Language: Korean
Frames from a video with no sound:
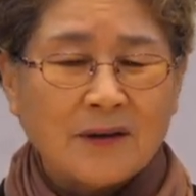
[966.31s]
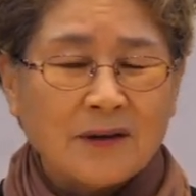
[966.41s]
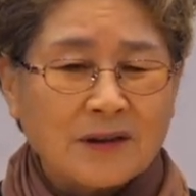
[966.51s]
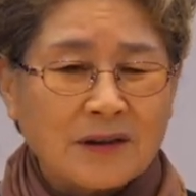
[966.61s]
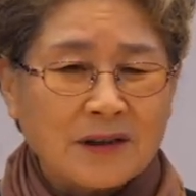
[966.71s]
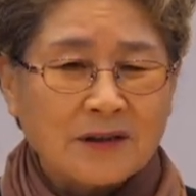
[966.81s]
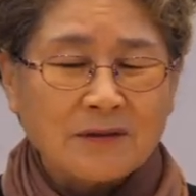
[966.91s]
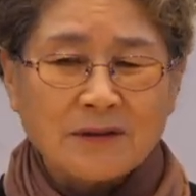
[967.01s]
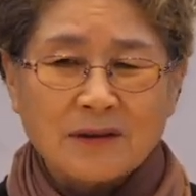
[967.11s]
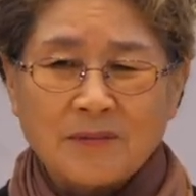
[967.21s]
혹시
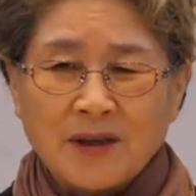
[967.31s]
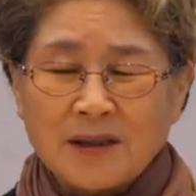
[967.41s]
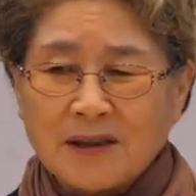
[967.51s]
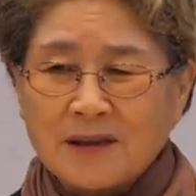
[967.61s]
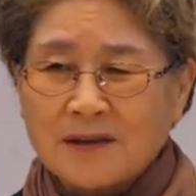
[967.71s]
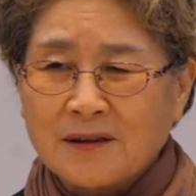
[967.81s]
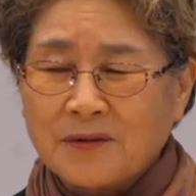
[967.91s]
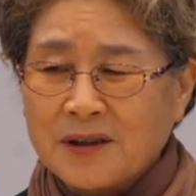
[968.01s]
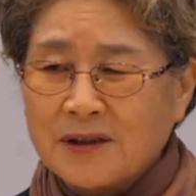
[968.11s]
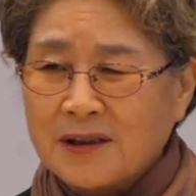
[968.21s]
친구들 만나서
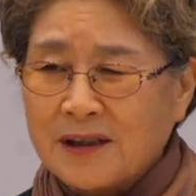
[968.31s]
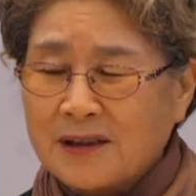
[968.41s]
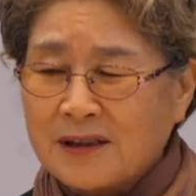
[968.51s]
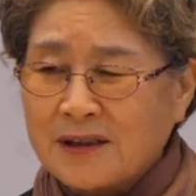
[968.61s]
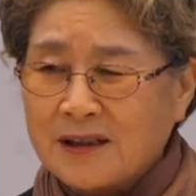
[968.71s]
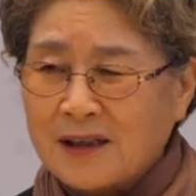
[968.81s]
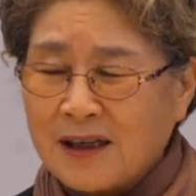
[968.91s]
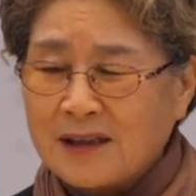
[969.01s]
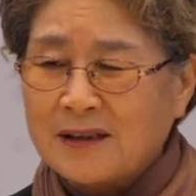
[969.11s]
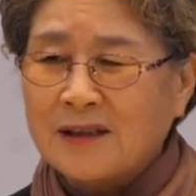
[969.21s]
외식하는 자리에
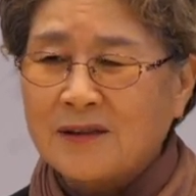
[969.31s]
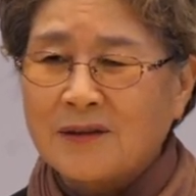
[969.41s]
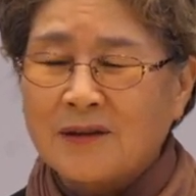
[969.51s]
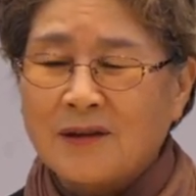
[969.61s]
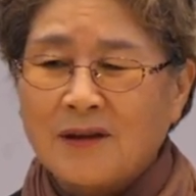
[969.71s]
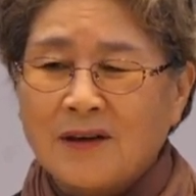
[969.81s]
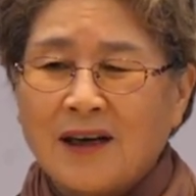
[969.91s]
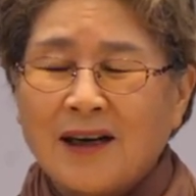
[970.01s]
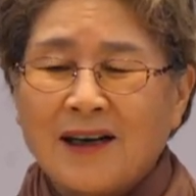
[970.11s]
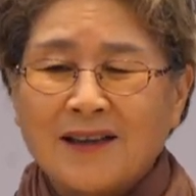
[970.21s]
앉아도
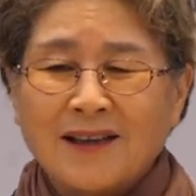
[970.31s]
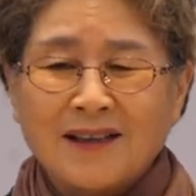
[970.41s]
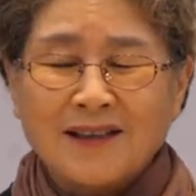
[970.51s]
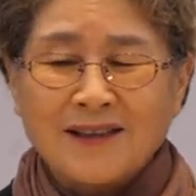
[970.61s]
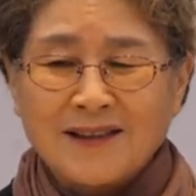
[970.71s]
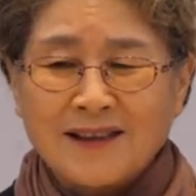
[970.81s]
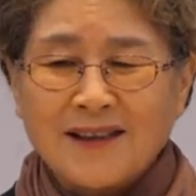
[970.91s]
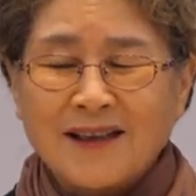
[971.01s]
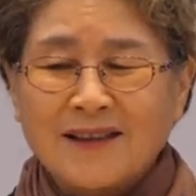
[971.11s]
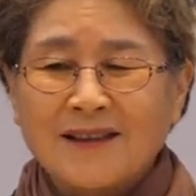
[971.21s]
아, 나는 이제
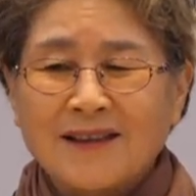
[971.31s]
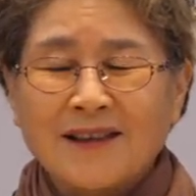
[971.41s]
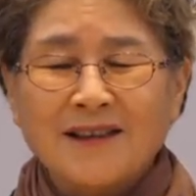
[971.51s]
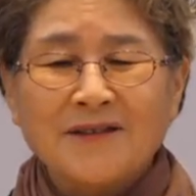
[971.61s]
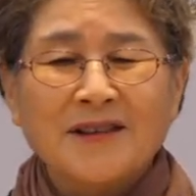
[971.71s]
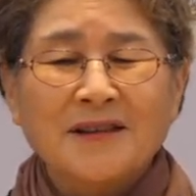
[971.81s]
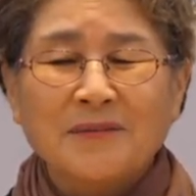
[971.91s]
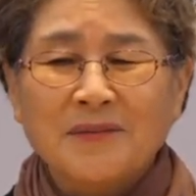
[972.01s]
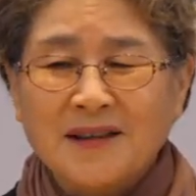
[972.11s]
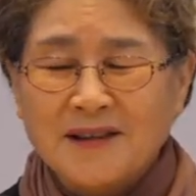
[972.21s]
내 건강을 위해서
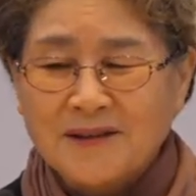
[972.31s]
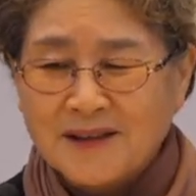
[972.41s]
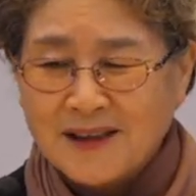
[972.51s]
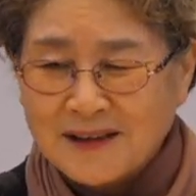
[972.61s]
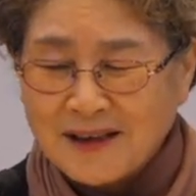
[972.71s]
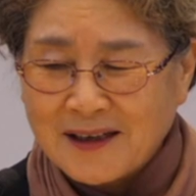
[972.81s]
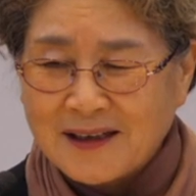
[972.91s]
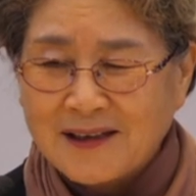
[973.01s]
먹기로 했다.